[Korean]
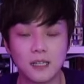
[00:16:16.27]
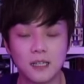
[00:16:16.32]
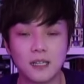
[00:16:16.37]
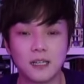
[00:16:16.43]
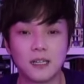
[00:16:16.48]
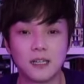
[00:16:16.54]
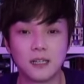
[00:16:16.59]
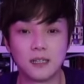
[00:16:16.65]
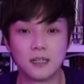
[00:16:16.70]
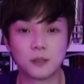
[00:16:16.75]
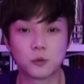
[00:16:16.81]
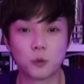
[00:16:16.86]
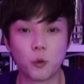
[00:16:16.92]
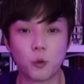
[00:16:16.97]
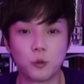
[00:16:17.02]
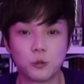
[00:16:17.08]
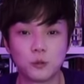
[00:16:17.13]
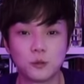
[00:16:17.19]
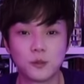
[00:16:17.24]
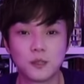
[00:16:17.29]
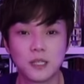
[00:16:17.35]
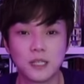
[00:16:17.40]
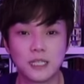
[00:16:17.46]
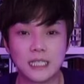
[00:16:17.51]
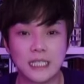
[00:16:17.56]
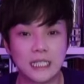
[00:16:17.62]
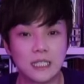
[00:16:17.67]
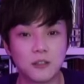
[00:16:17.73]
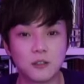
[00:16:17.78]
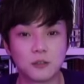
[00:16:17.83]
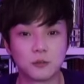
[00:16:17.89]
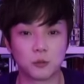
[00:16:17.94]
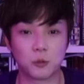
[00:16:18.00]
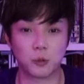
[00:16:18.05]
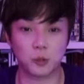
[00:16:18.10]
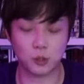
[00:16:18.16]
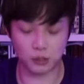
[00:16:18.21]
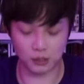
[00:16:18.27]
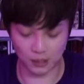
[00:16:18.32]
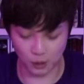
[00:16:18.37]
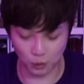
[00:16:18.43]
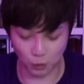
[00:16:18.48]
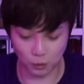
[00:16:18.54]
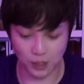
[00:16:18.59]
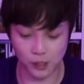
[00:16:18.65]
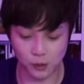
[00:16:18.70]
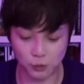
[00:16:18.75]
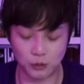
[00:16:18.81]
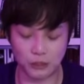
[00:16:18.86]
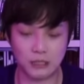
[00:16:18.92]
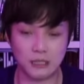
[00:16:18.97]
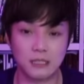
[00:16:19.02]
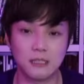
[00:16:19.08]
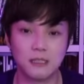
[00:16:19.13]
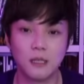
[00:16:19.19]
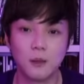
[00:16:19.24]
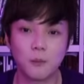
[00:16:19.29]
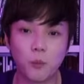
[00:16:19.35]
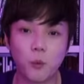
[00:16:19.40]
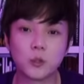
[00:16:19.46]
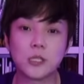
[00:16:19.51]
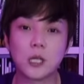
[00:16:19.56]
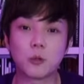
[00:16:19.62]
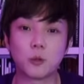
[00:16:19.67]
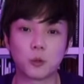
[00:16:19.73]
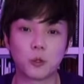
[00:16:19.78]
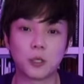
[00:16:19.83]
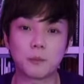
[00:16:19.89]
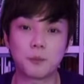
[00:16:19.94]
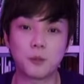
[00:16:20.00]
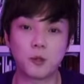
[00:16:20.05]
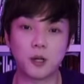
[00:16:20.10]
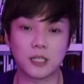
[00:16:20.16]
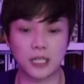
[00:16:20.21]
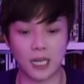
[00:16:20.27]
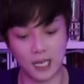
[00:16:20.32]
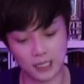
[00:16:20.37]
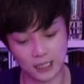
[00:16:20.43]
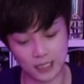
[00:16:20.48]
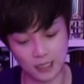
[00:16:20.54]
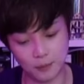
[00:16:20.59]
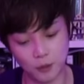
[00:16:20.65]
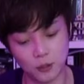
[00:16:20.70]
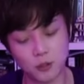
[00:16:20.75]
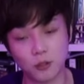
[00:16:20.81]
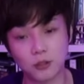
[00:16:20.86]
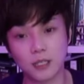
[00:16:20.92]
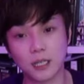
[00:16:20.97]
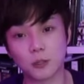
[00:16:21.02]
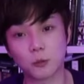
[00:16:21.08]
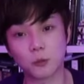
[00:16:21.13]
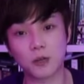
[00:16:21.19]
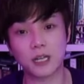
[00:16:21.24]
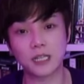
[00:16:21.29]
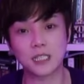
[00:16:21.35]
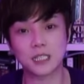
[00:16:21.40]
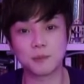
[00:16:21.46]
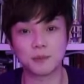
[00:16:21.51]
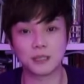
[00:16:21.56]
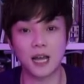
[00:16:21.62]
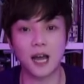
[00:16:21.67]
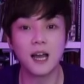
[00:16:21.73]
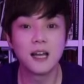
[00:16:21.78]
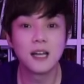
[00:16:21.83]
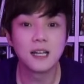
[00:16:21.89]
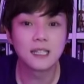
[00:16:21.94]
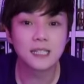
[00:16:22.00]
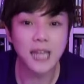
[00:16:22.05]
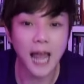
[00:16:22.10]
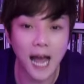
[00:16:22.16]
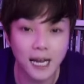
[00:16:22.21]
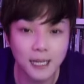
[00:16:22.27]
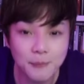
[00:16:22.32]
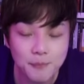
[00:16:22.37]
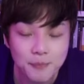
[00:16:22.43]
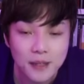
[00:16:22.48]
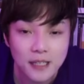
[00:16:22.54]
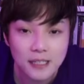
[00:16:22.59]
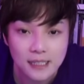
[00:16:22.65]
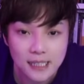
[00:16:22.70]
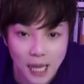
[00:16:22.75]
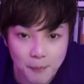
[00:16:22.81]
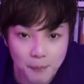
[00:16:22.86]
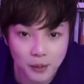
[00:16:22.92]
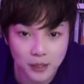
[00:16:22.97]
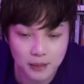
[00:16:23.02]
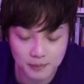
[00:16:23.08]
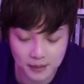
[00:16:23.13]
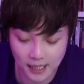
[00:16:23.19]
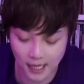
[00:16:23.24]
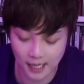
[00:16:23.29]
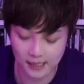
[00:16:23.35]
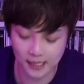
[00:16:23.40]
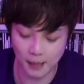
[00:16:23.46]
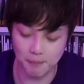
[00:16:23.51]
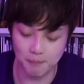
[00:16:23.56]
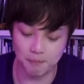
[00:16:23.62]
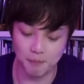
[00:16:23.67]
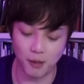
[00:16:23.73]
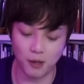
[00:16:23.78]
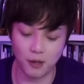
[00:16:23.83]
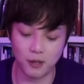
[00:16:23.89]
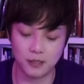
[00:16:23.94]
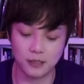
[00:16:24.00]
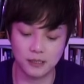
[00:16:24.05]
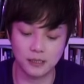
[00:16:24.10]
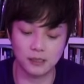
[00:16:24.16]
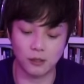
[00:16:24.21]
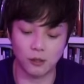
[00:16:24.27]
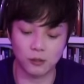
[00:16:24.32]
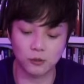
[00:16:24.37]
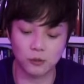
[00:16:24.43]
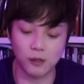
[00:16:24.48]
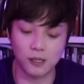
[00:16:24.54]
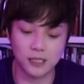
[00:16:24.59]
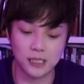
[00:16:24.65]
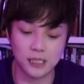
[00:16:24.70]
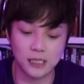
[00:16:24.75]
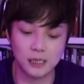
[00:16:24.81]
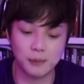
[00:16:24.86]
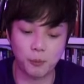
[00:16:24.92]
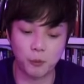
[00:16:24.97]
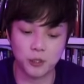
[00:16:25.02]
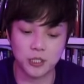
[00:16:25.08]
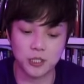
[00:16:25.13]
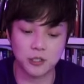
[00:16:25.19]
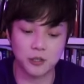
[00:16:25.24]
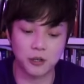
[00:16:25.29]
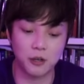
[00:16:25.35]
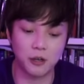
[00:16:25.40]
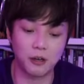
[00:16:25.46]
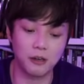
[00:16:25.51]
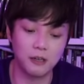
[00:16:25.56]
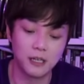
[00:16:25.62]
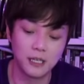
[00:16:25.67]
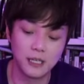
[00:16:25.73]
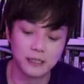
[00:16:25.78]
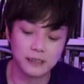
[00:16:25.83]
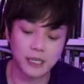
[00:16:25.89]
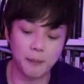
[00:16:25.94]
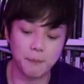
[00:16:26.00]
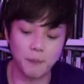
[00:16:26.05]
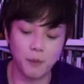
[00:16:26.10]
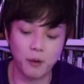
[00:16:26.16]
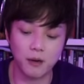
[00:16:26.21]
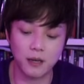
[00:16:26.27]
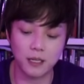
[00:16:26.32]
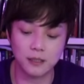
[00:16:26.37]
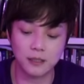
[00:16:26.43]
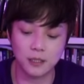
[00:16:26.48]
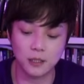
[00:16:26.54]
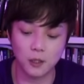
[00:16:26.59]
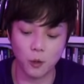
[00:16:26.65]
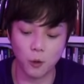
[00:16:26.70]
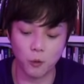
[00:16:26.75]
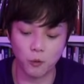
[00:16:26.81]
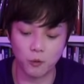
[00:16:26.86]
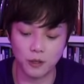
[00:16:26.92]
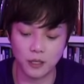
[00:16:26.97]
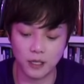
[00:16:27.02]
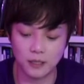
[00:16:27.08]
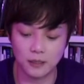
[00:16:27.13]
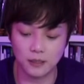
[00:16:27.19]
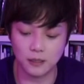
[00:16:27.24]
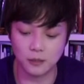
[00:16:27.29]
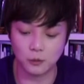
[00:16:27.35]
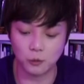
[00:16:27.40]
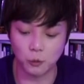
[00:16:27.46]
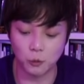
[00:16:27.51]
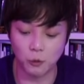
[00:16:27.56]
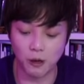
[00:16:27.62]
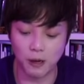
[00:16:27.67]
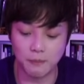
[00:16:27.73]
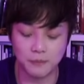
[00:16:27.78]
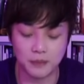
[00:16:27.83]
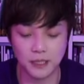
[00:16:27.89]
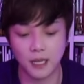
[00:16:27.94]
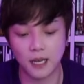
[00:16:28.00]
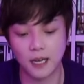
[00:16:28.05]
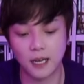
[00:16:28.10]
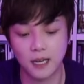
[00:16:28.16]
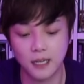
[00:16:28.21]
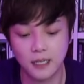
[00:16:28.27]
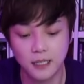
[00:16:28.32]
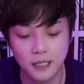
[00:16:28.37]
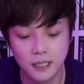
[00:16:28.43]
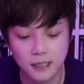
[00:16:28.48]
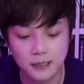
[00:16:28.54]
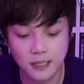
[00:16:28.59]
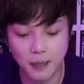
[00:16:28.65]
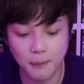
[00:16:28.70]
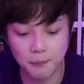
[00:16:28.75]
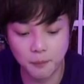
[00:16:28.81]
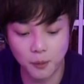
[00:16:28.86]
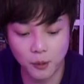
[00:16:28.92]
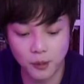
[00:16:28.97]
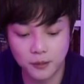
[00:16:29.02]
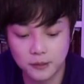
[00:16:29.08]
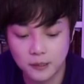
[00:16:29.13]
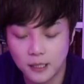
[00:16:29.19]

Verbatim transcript: 어, 좋은 인연으로 지속될 수 있는 본인의 노력이 필요하다. 2번 정리하도록 하겠습니다. 다음 3번입니다. 3번은 어떠할지 보시죠. 3번 같은 경우에는 이러합니다. 3번